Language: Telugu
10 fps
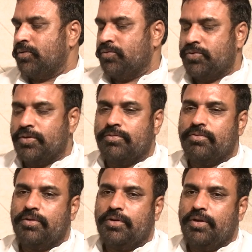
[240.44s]
మనం చూసాం
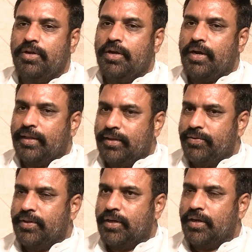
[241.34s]

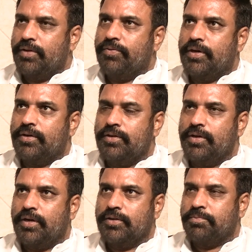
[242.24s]
అదేవిధంగా ఇవాళ
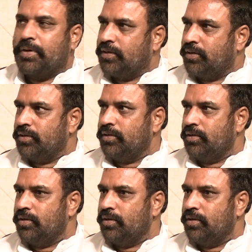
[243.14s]
టీఆర్ఎస్ పార్టీ